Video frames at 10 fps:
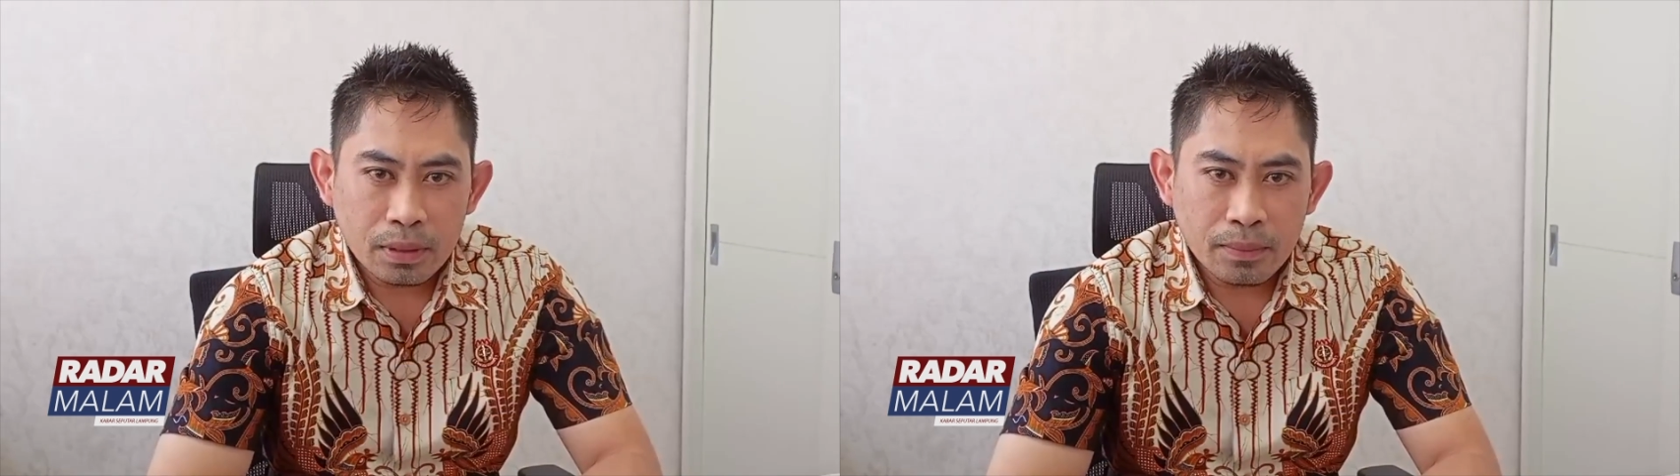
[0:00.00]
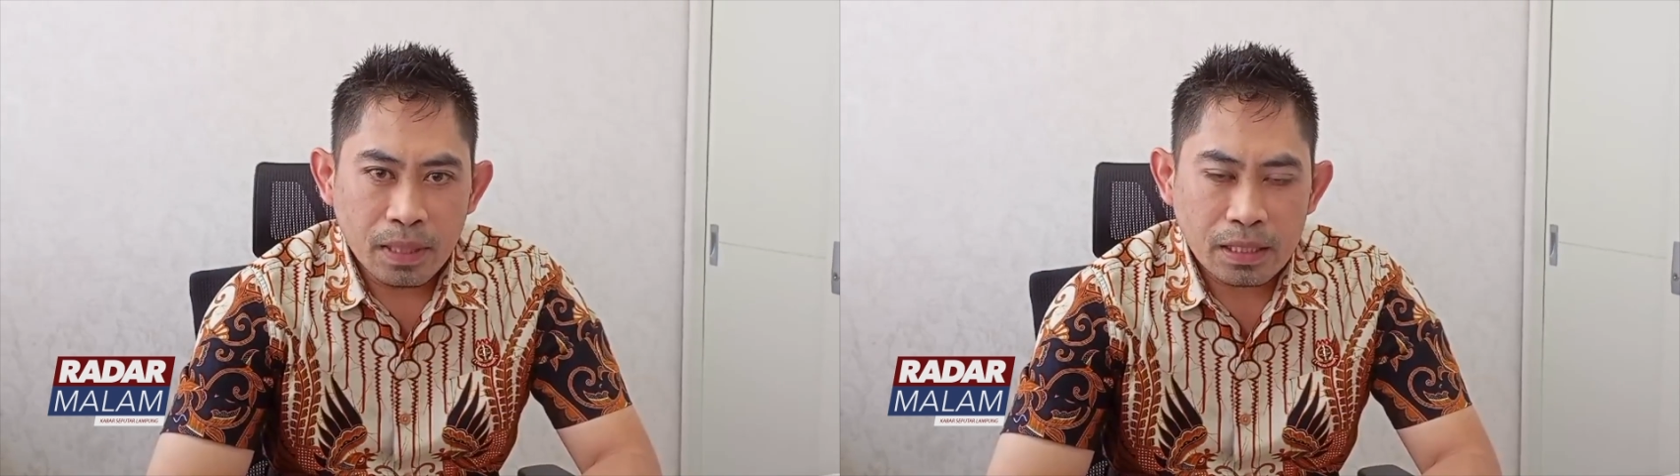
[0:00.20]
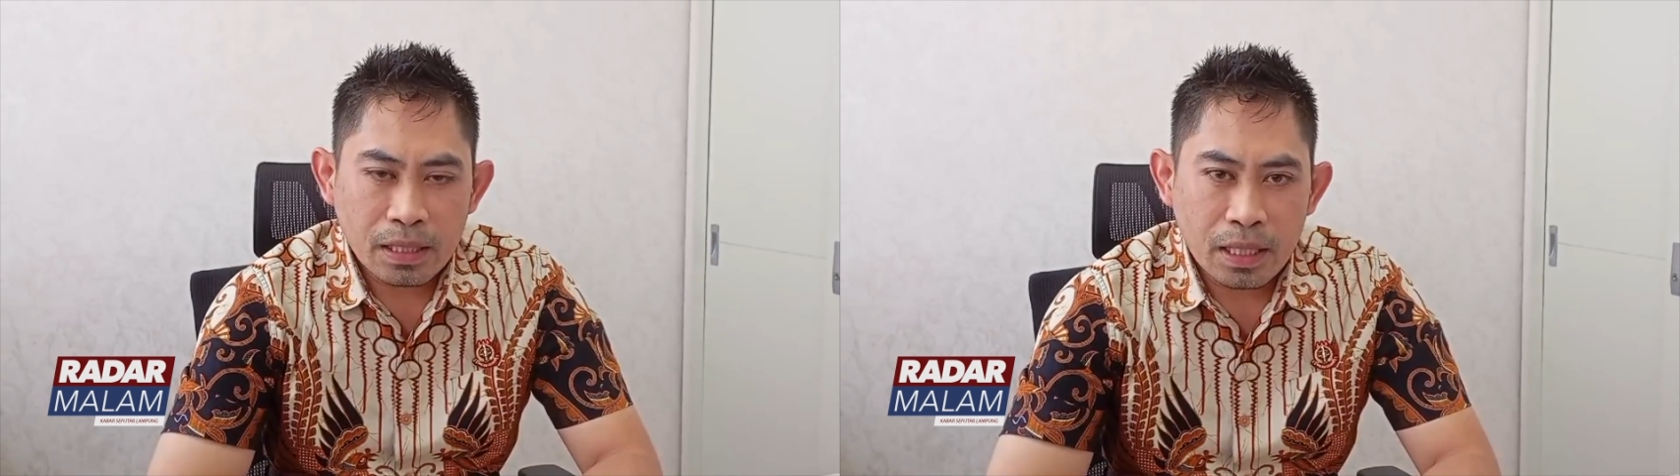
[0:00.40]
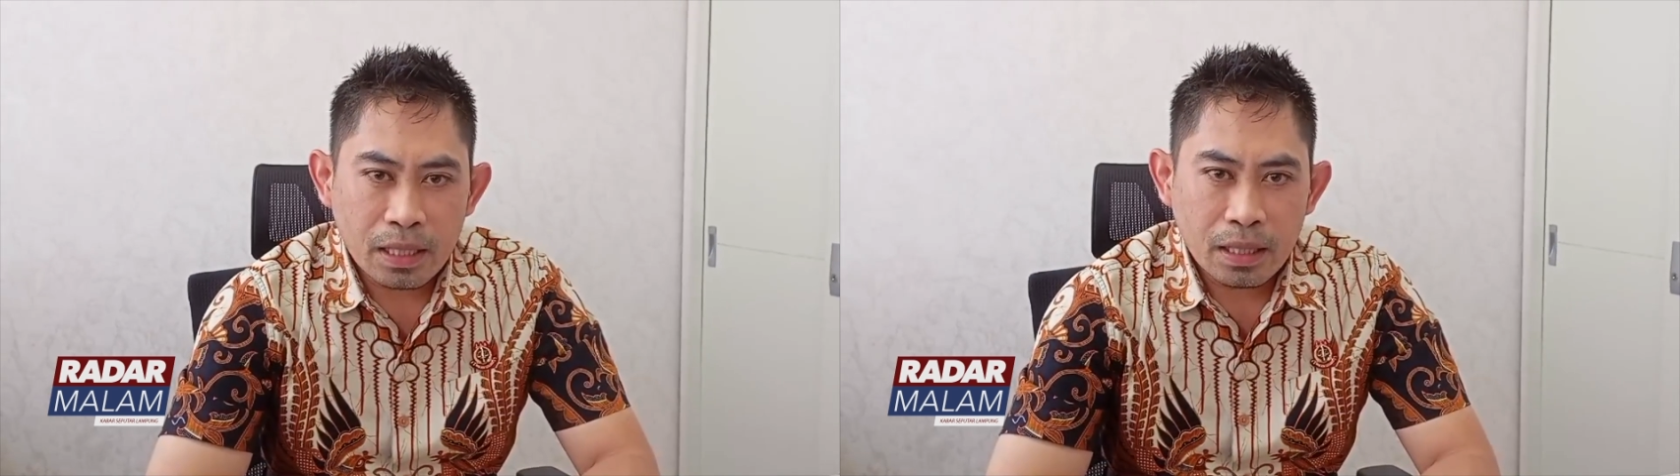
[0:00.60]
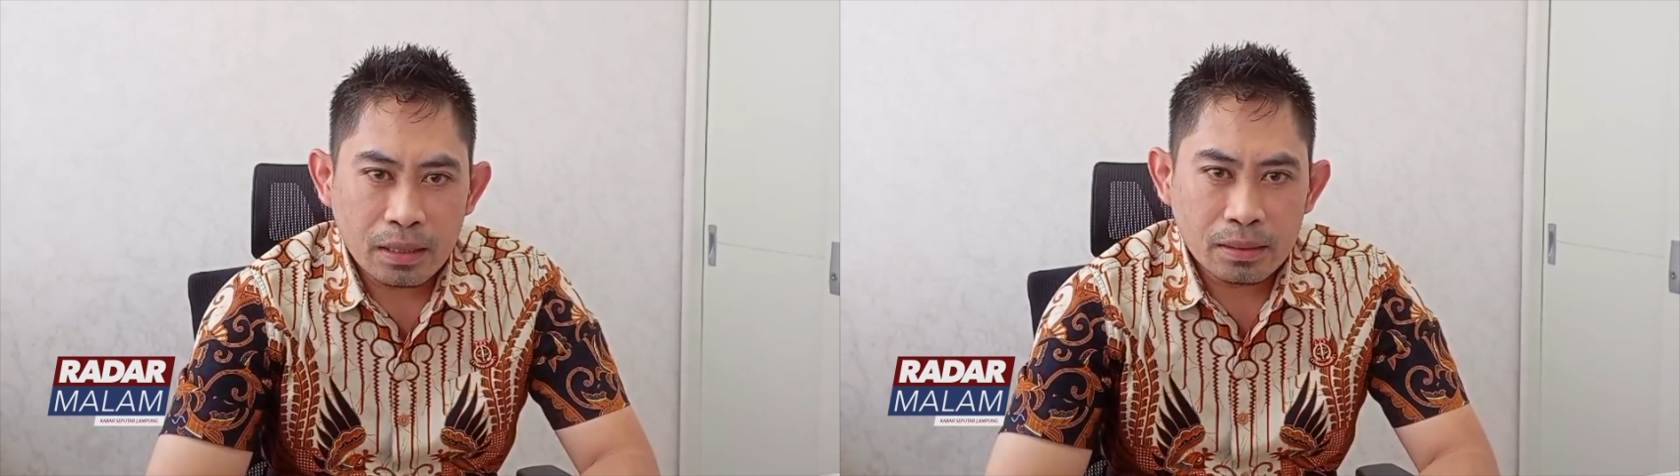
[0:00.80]

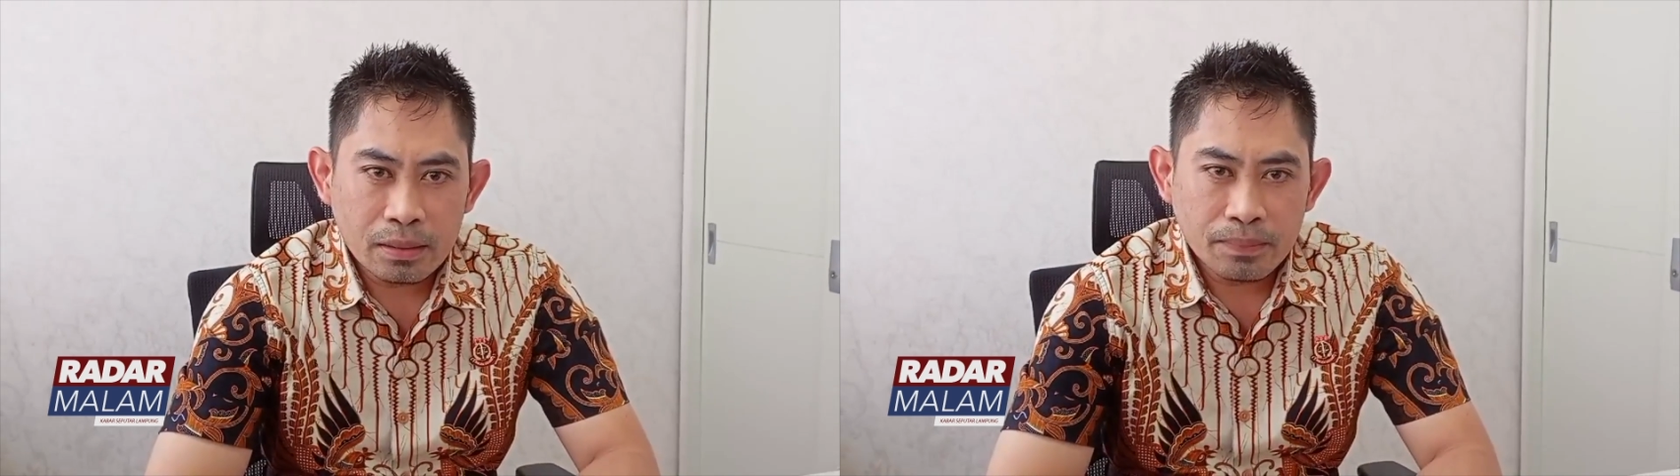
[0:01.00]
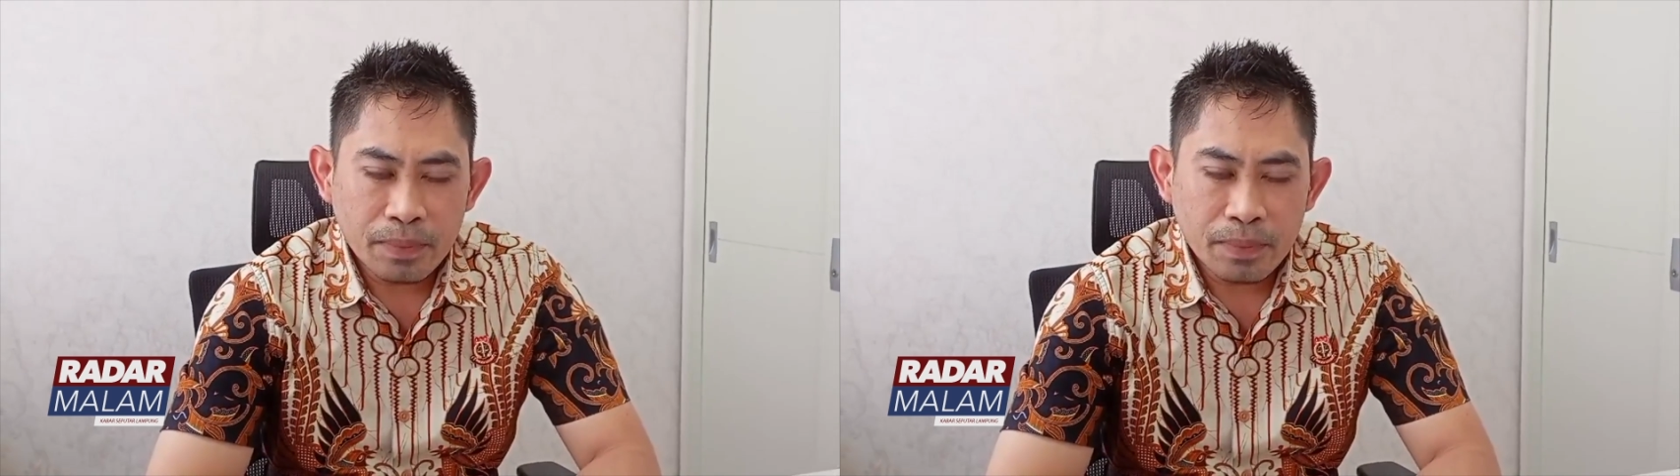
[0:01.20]
melaksanakan